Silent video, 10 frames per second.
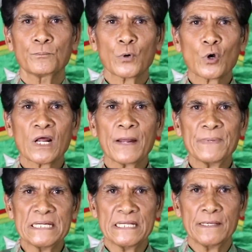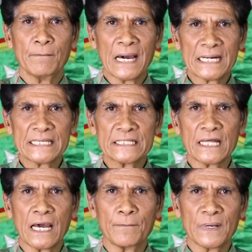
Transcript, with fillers: program ini, mari kita